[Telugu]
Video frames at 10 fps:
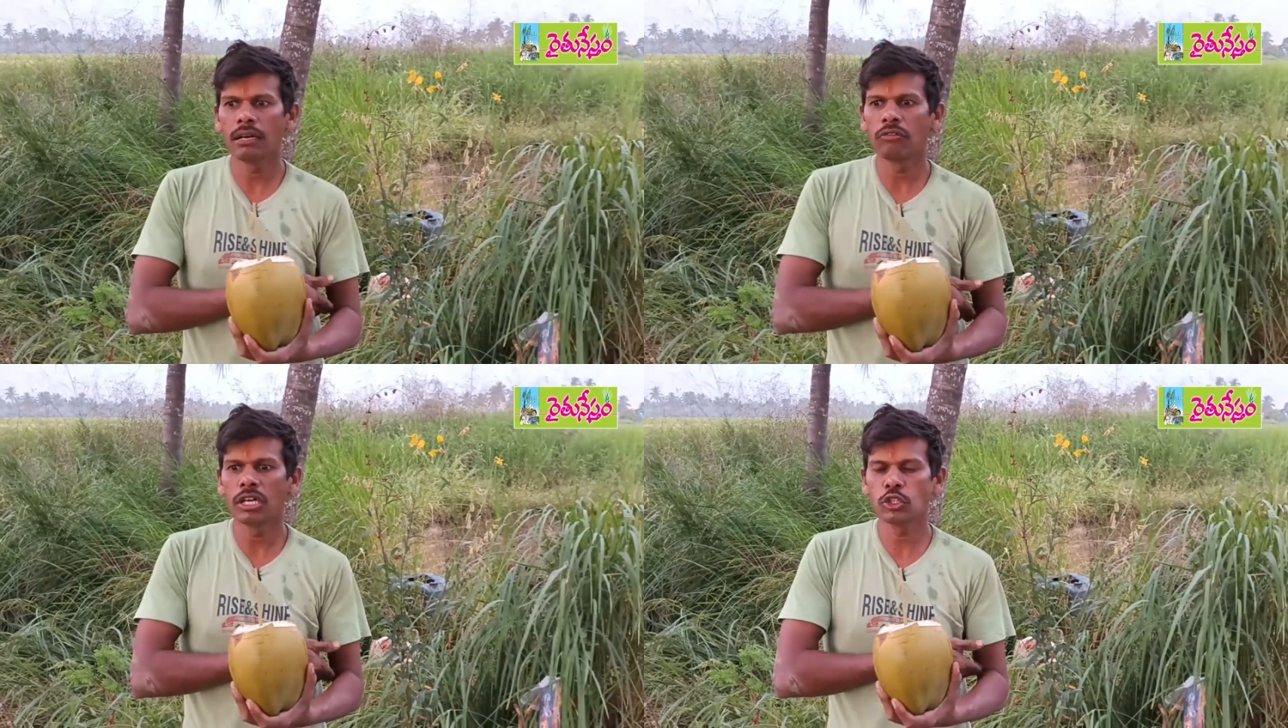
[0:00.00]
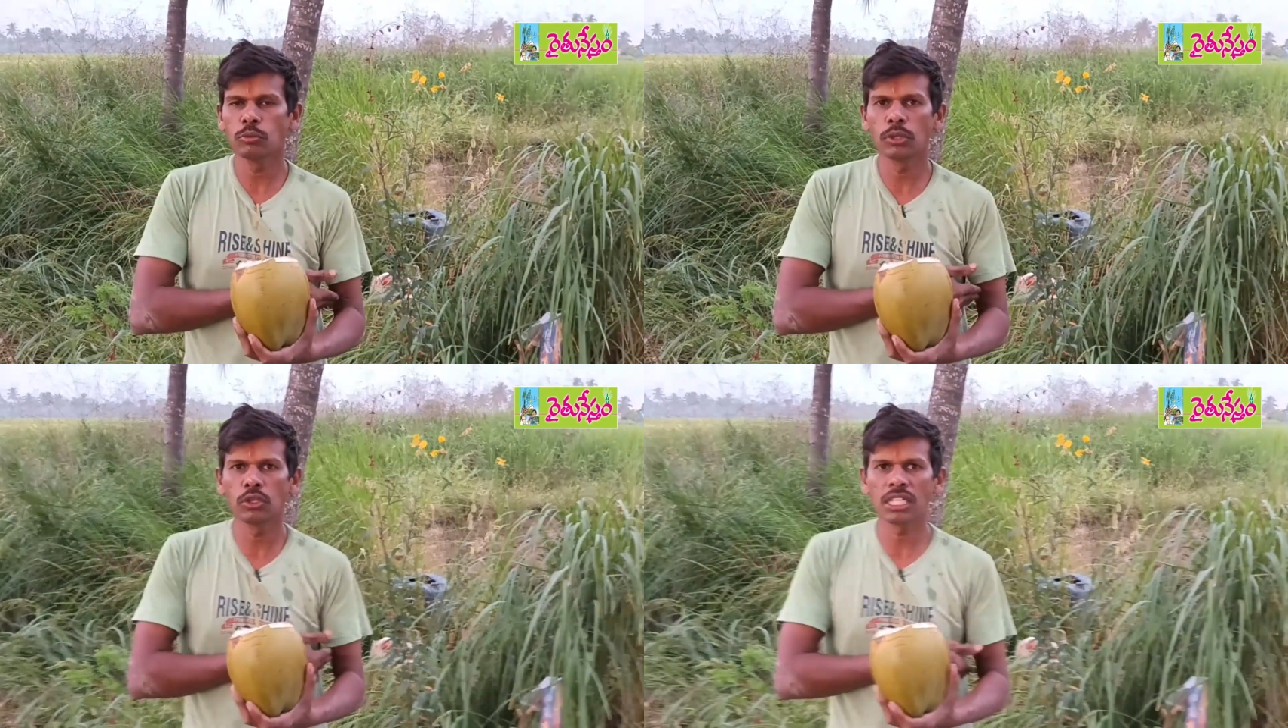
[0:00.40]
వరి
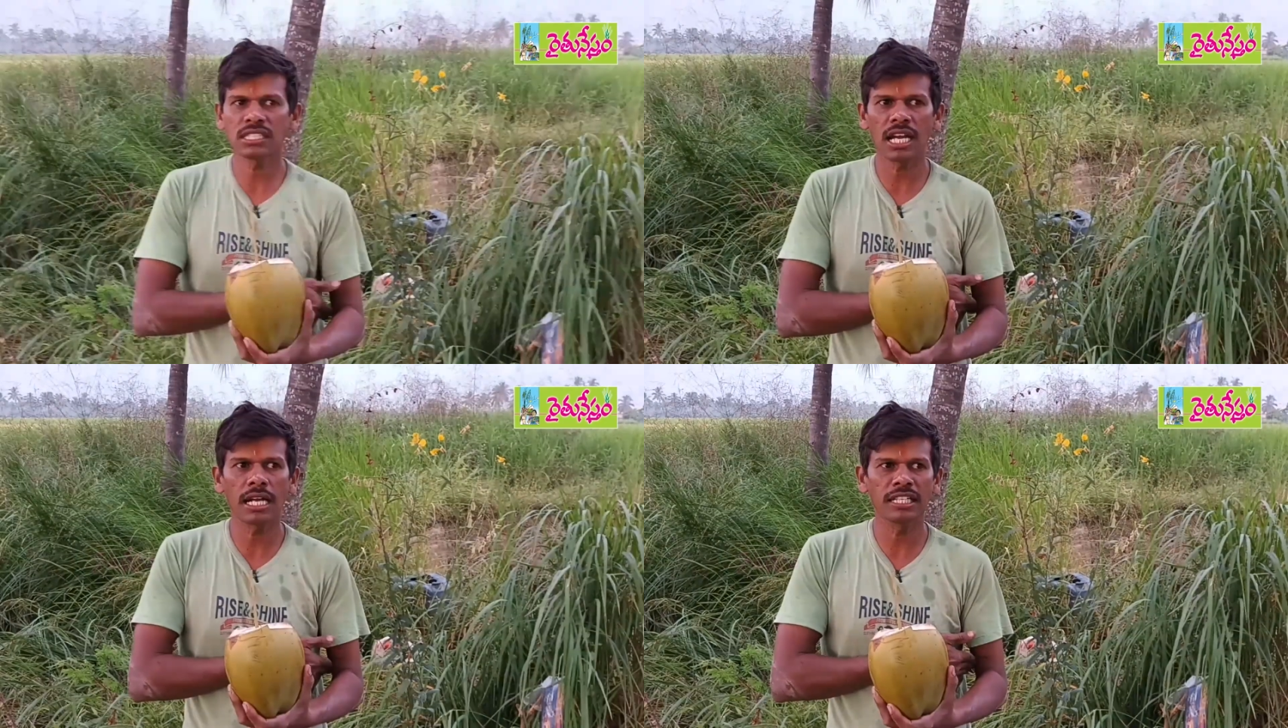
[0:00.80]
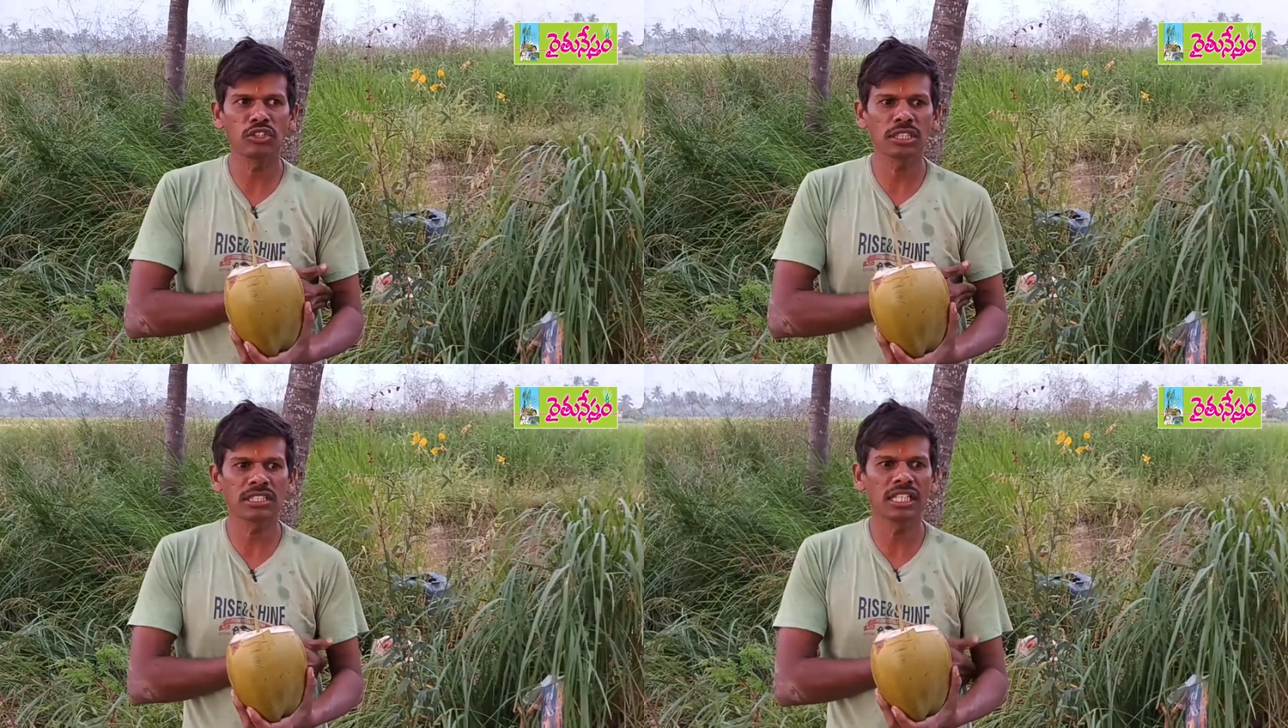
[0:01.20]
కూడా స్ట్రా కింద
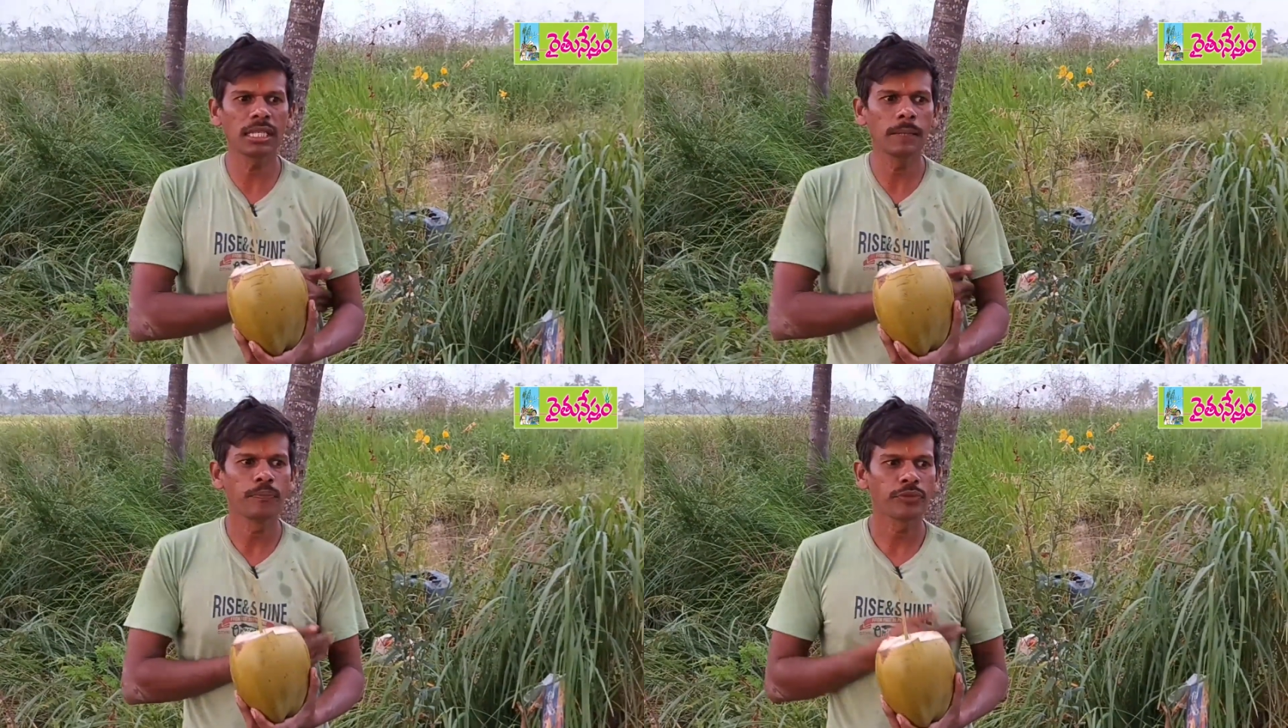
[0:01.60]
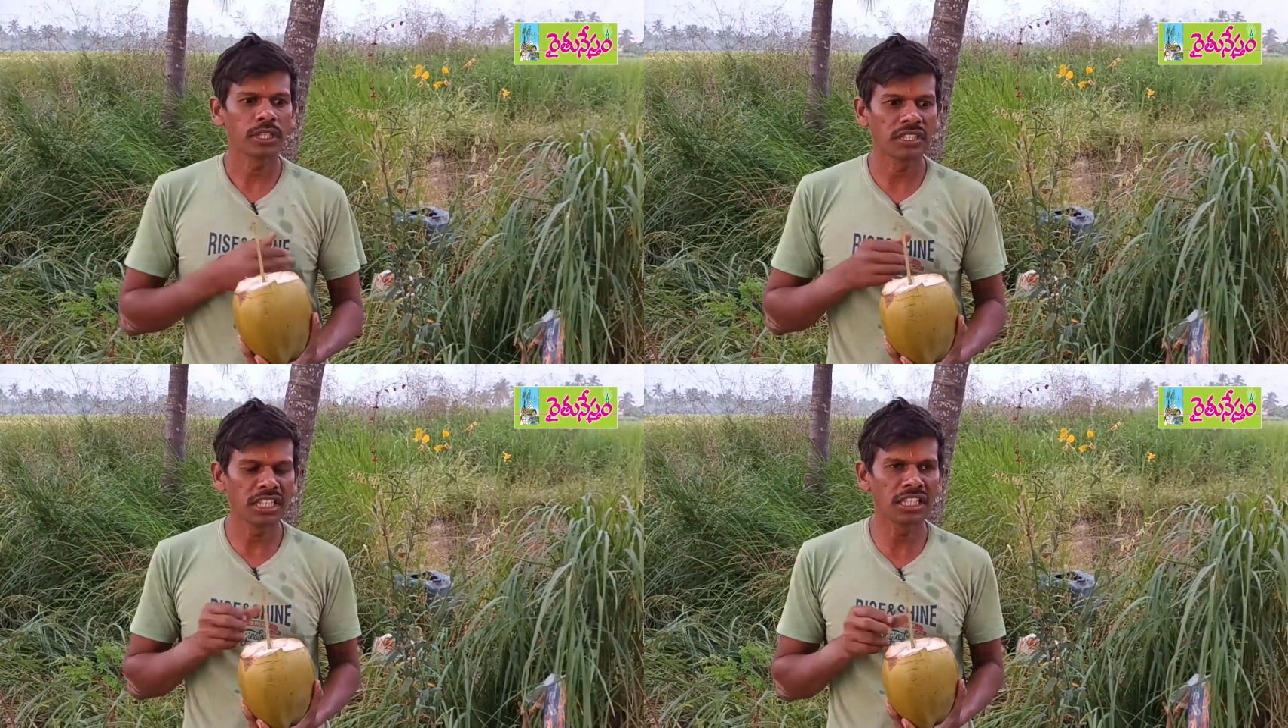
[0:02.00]
వస్తున్నాయి
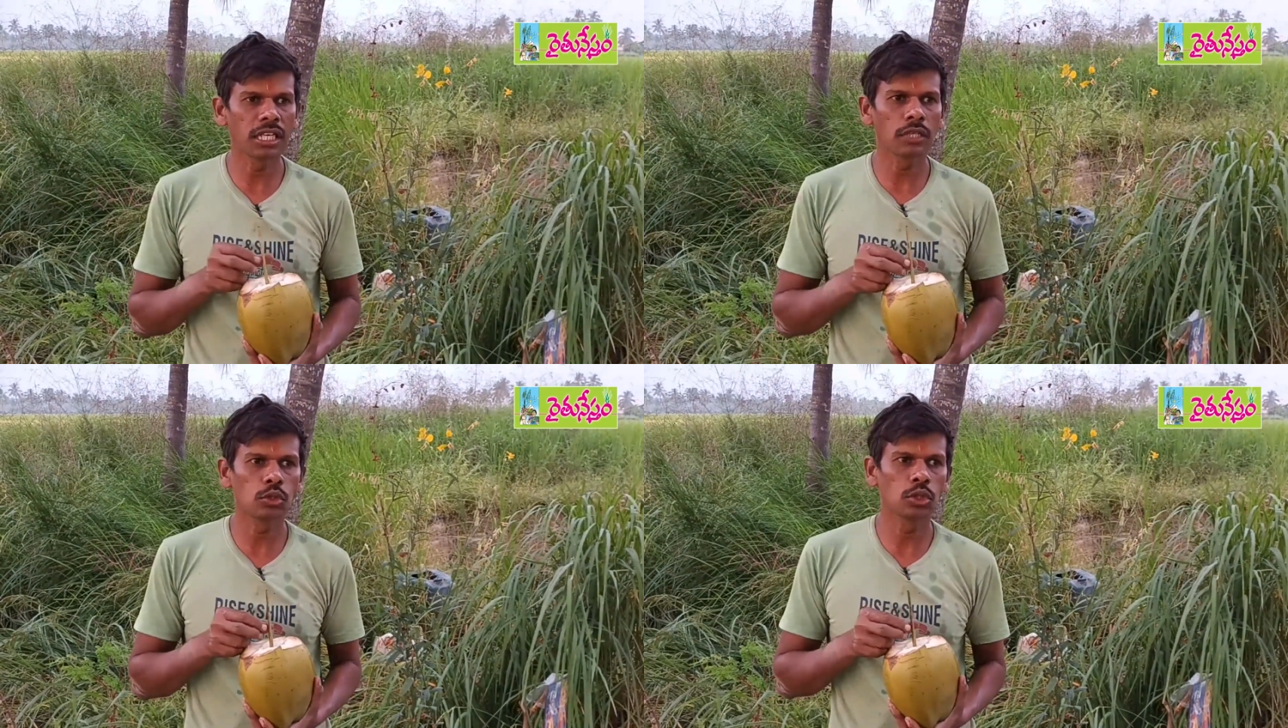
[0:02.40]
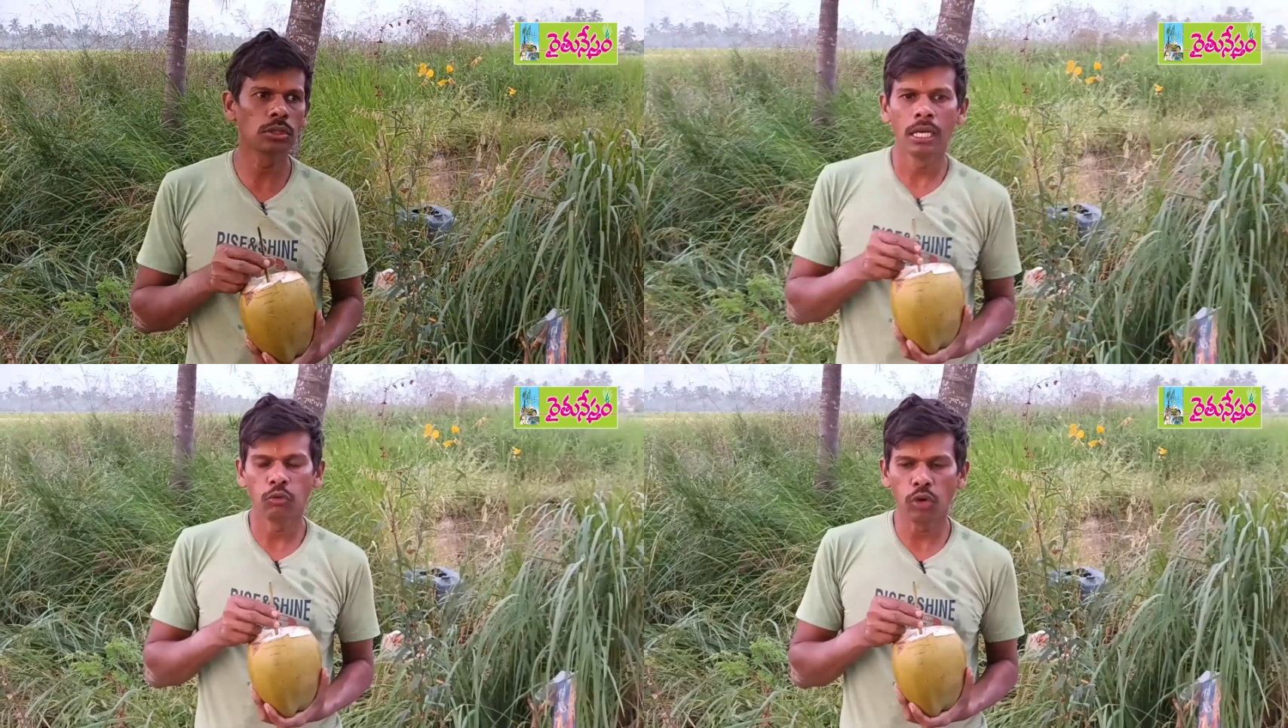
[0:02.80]
దీన్ని నాకు
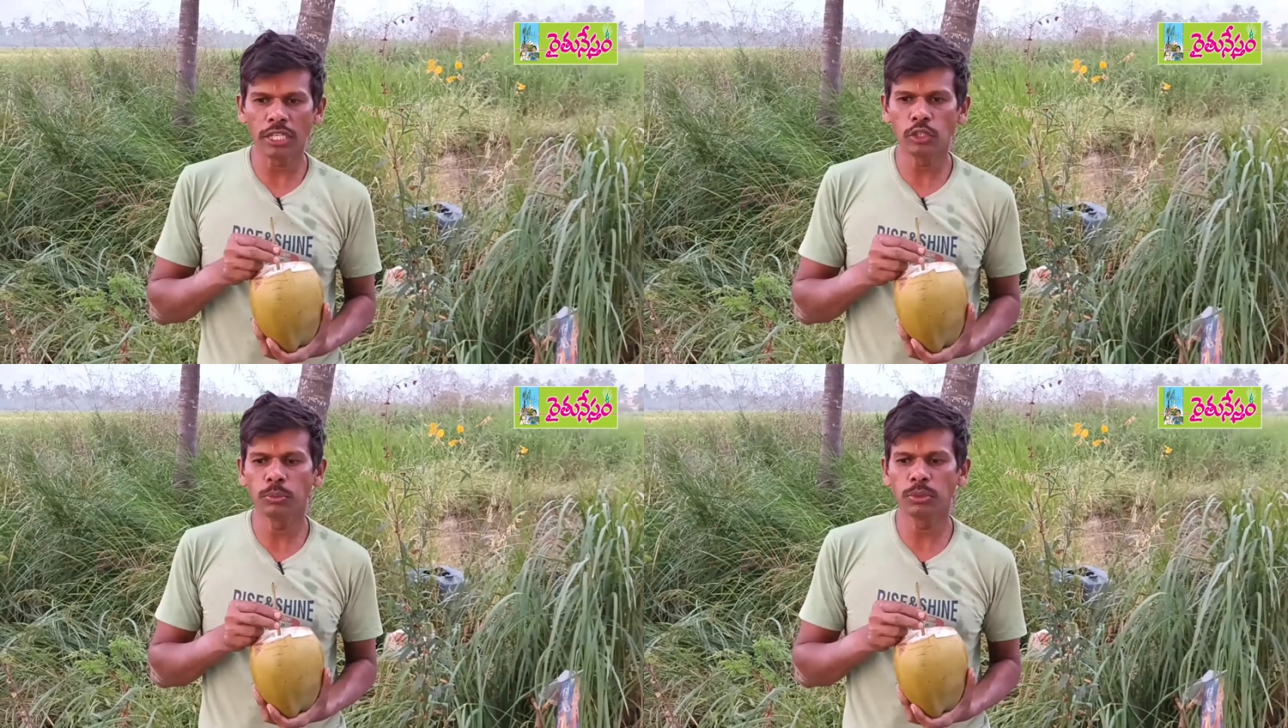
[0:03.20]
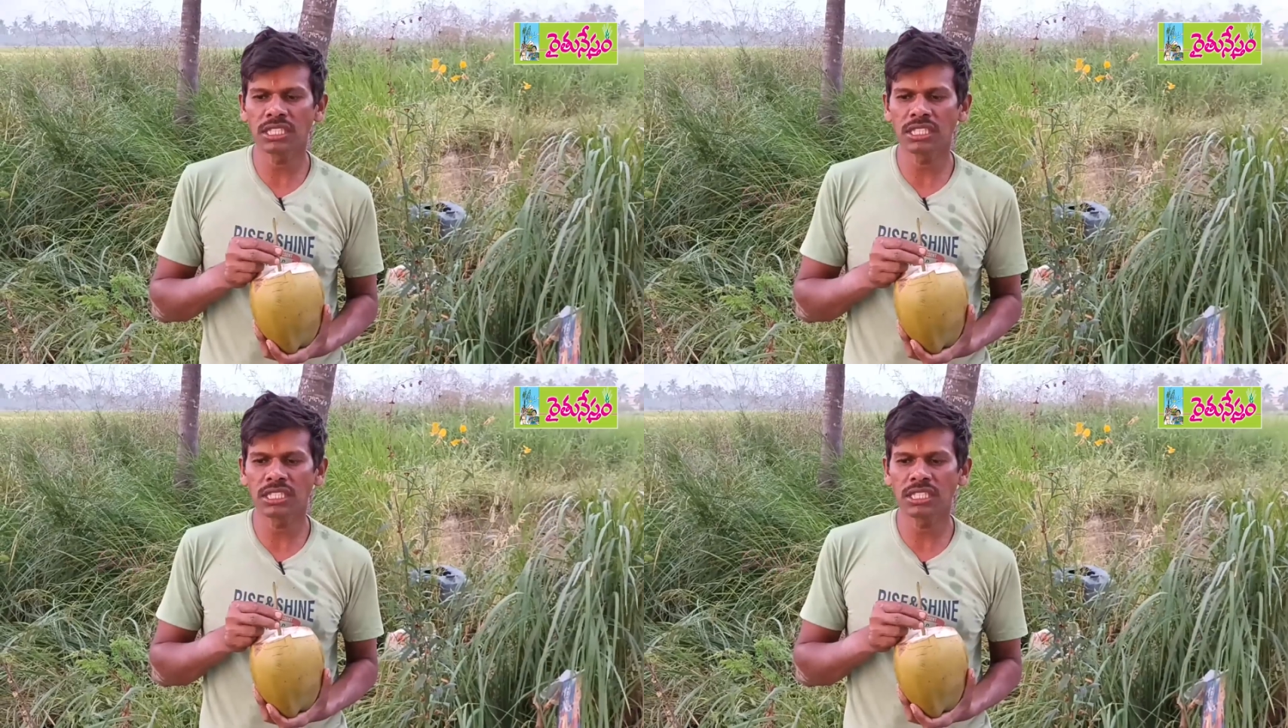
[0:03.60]
వరి దుబ్బుని